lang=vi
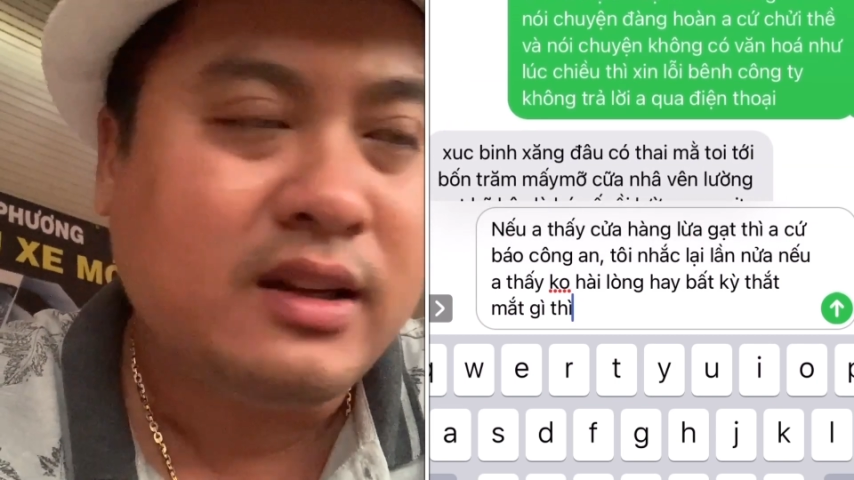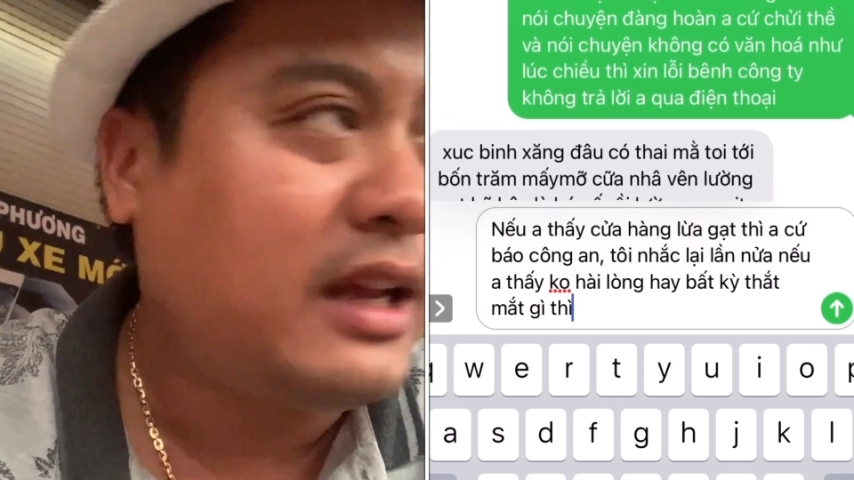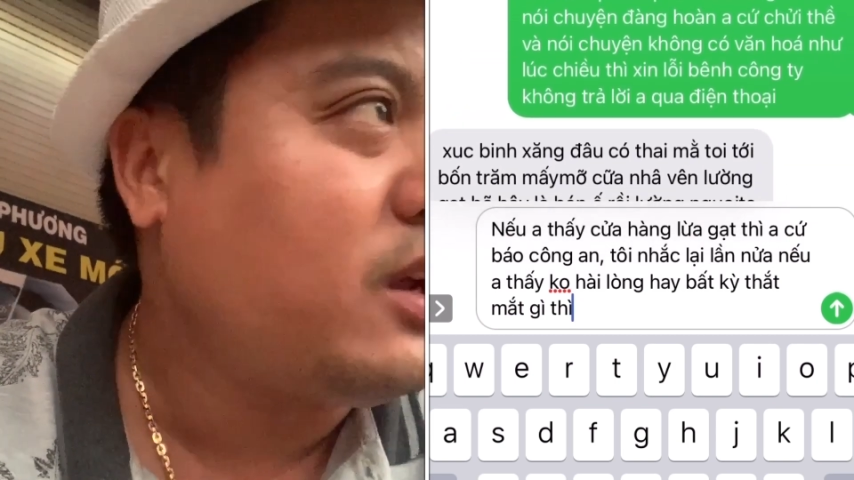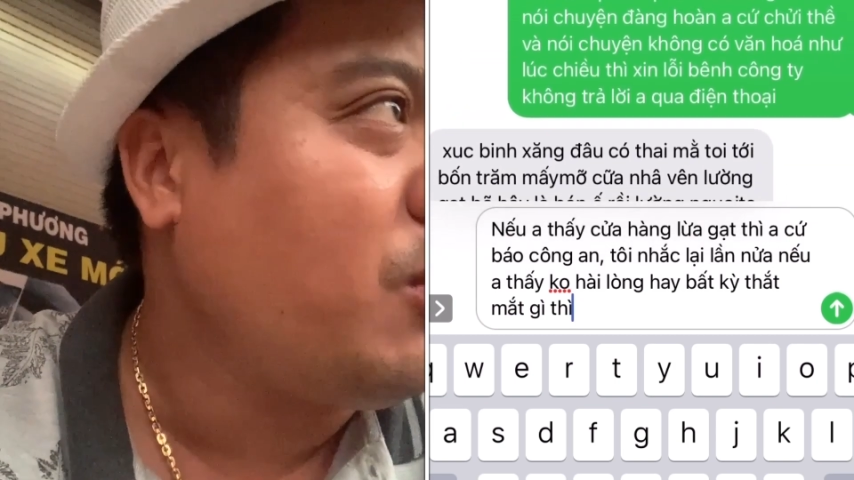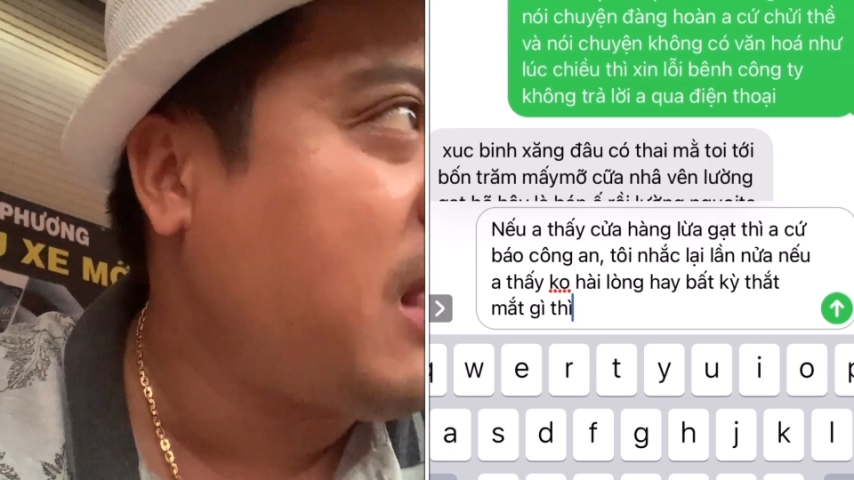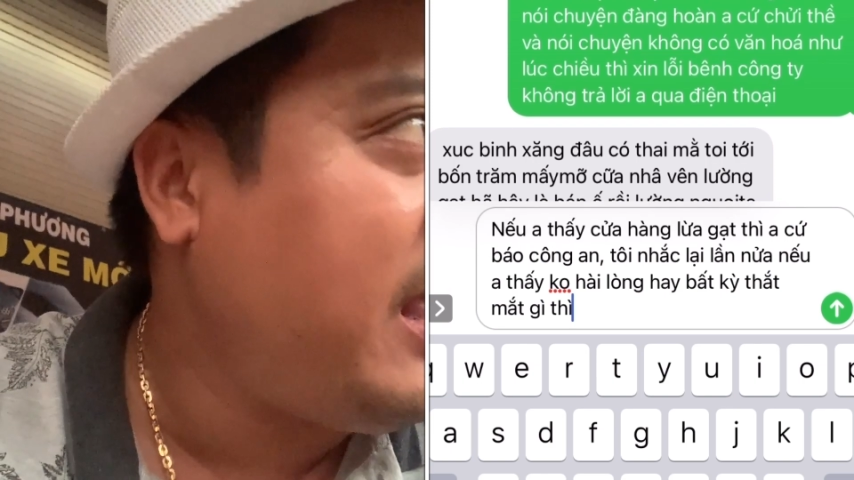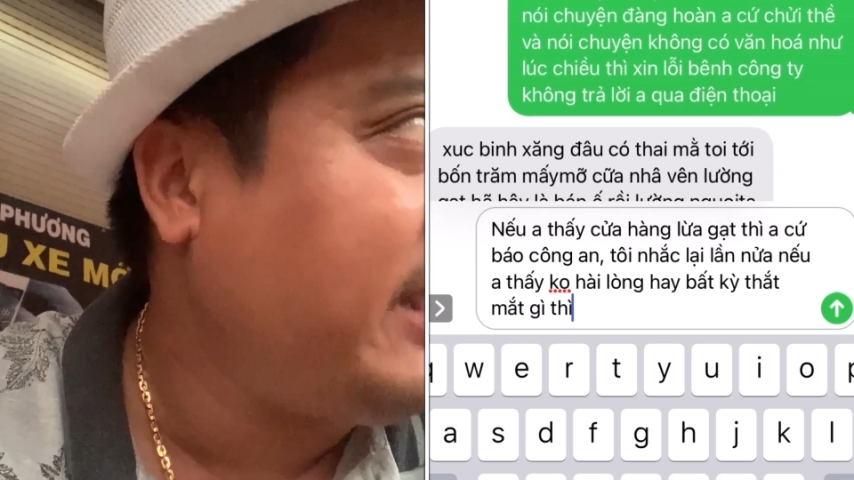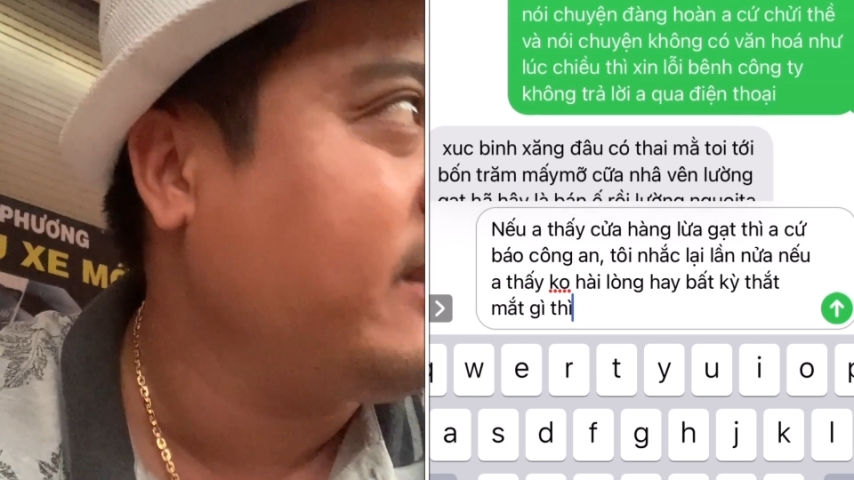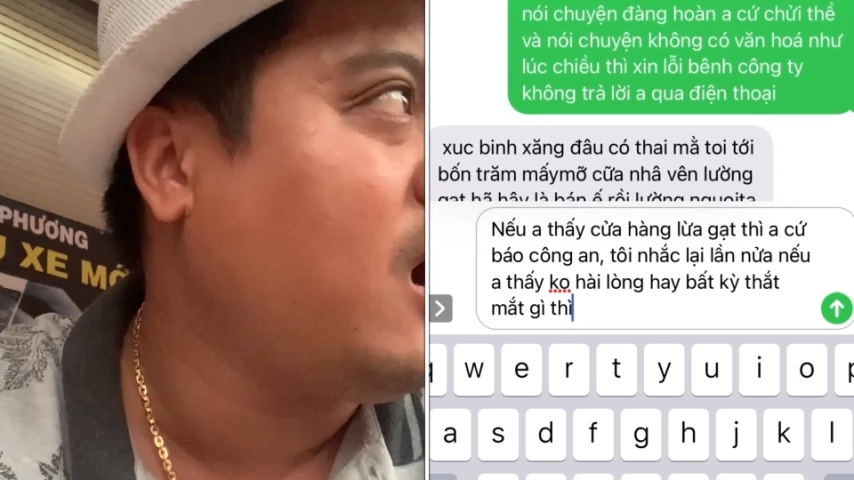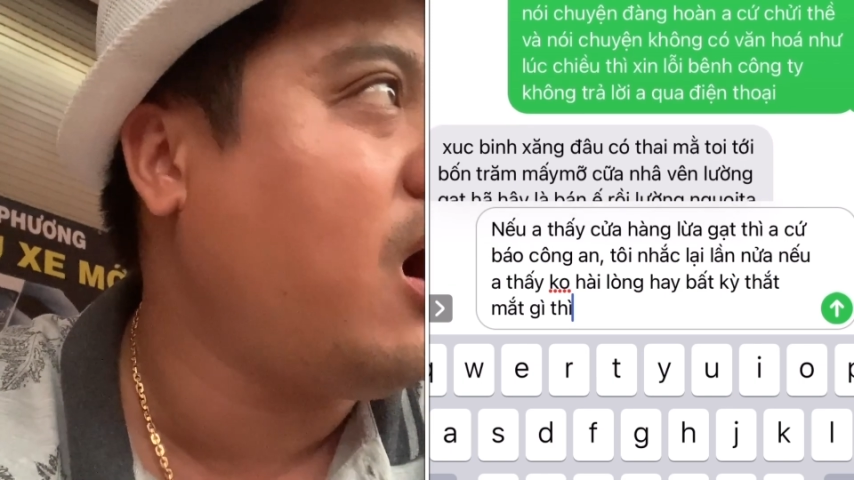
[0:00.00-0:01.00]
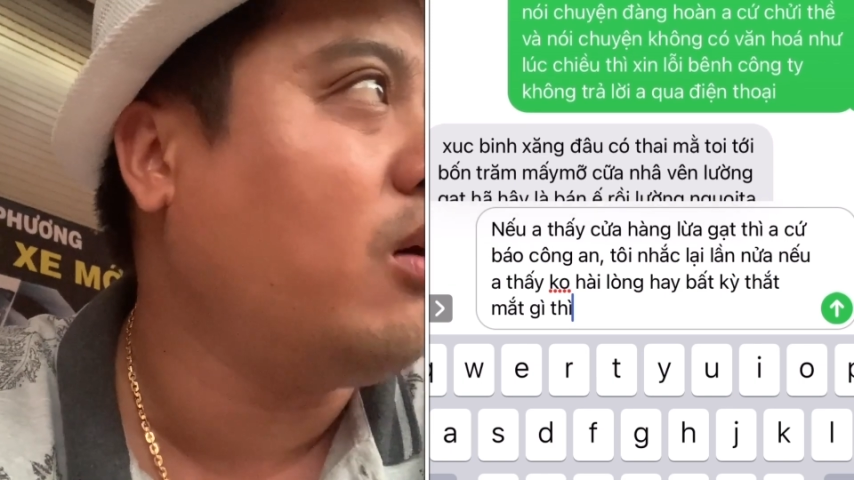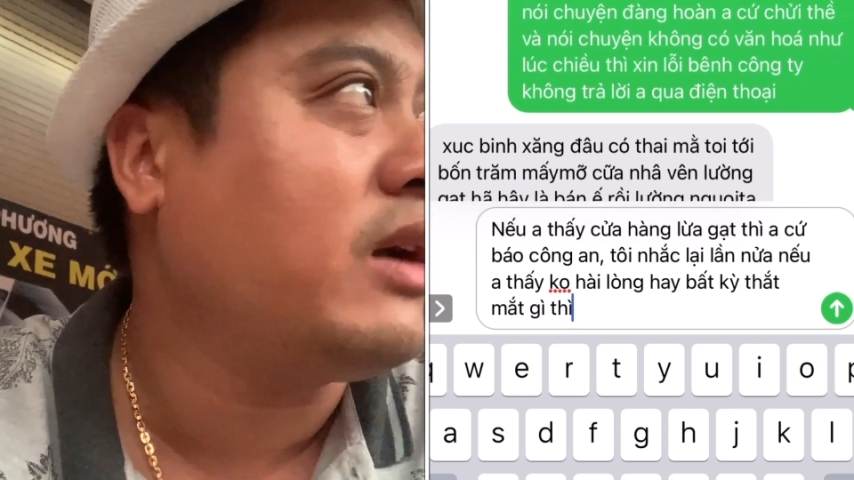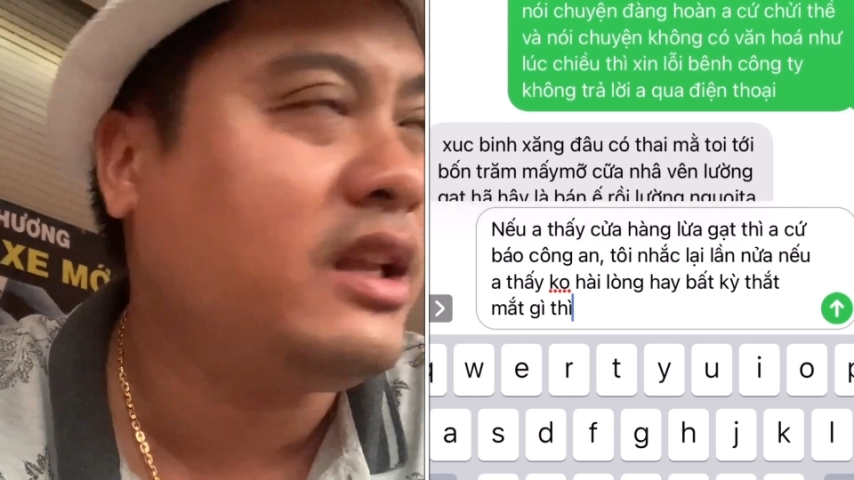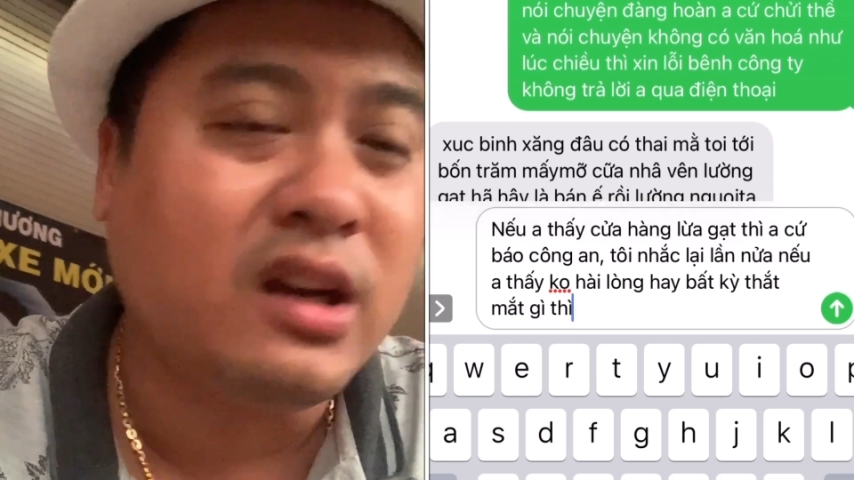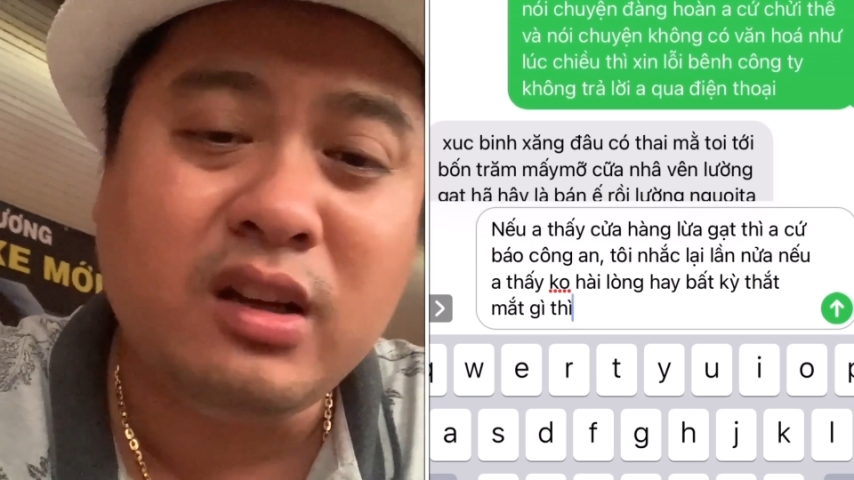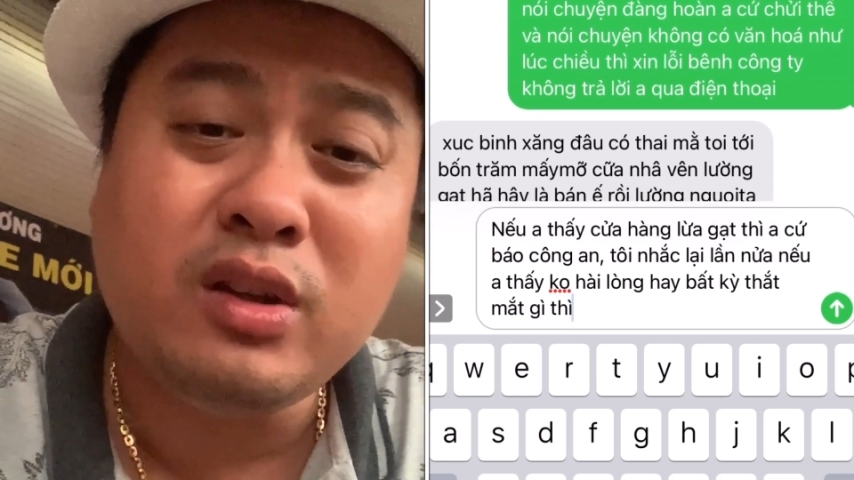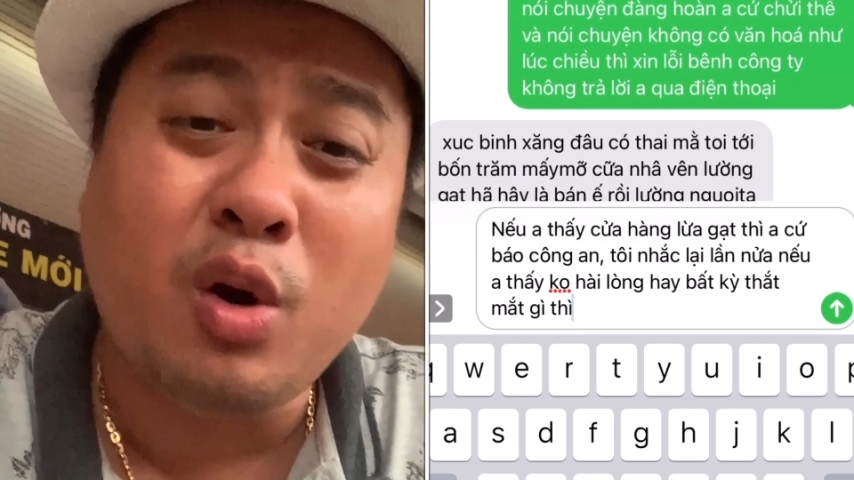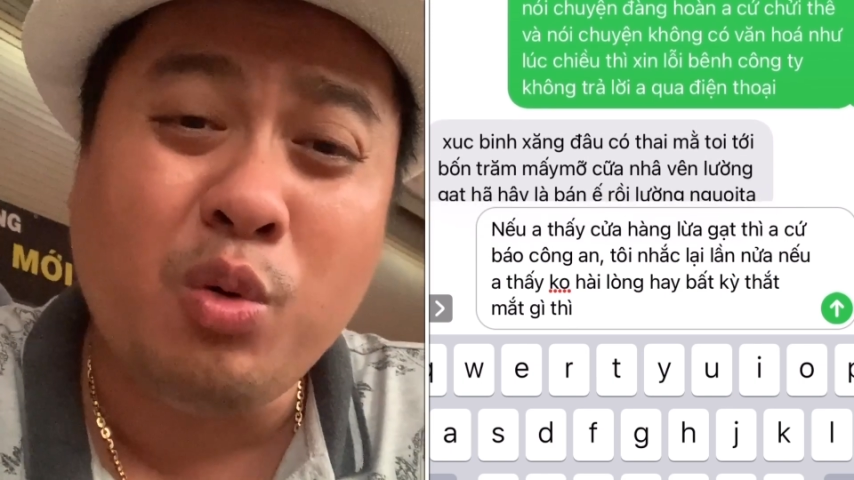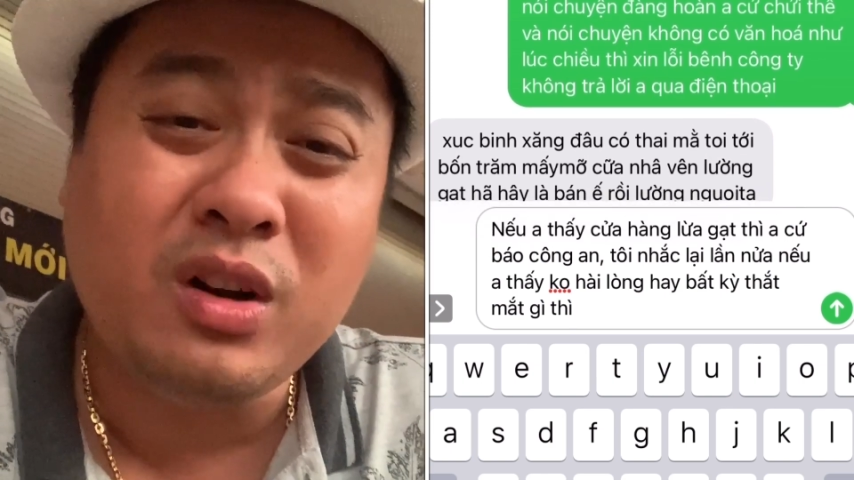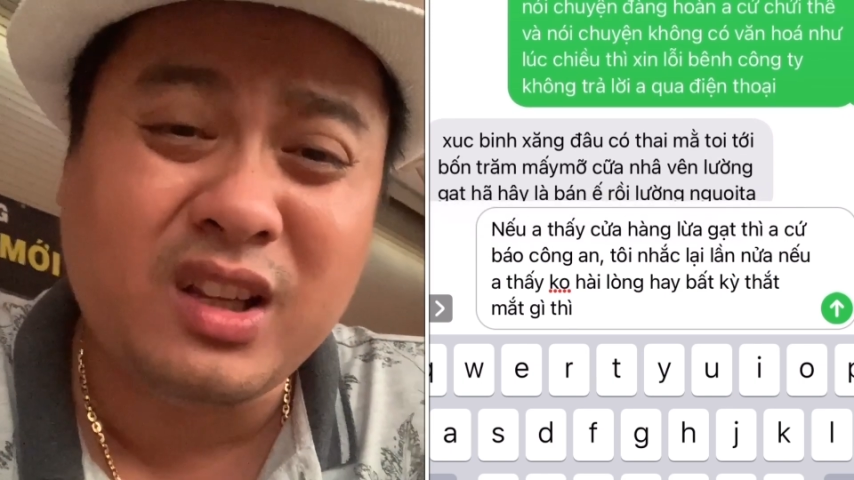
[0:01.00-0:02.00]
cái chú điện vô cái chửi chú